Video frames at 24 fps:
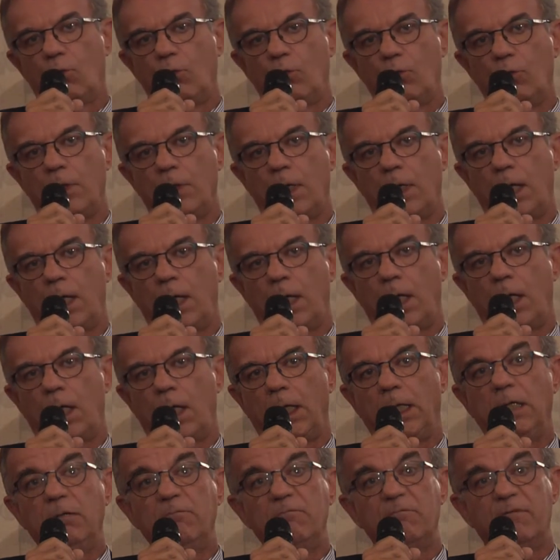un
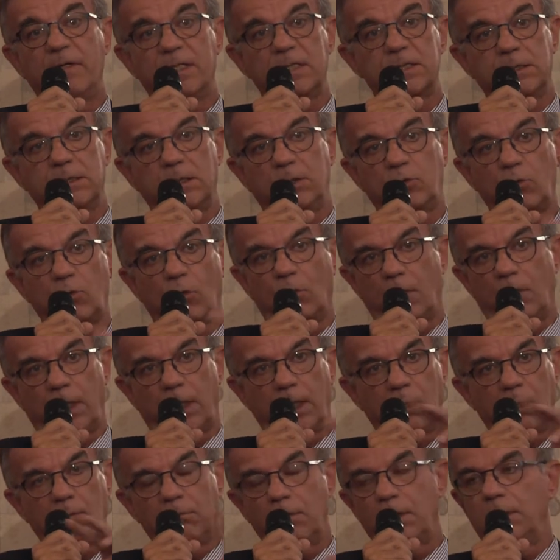
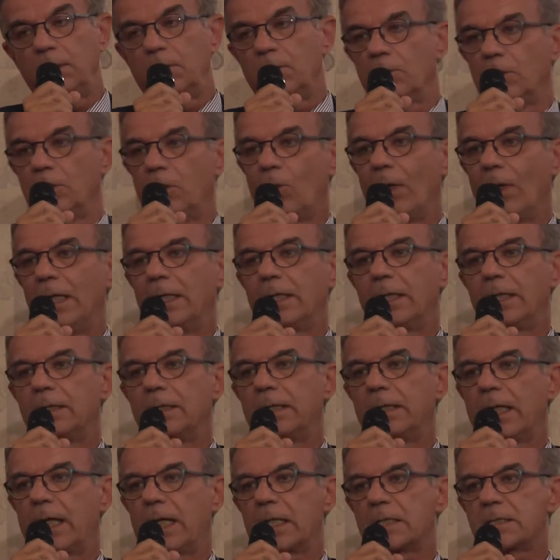investitore, quindi uno di quelli che
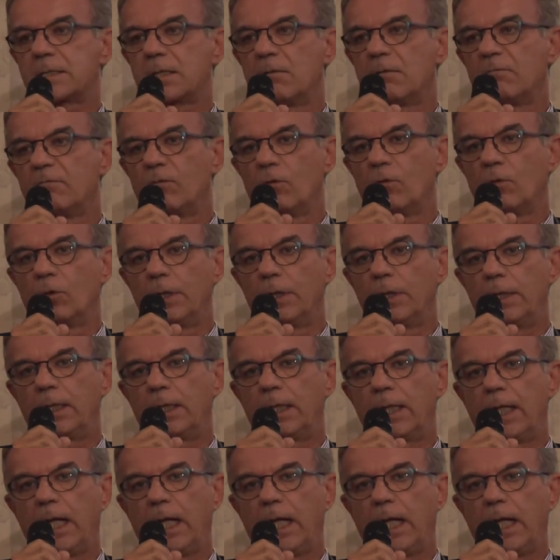interessa a voi,